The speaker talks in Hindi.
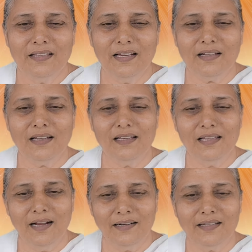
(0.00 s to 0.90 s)
यह
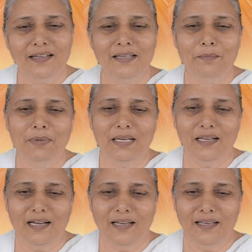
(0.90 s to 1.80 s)
कल्याणकारी
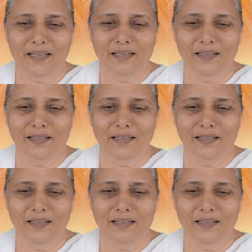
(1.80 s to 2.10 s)
मेला है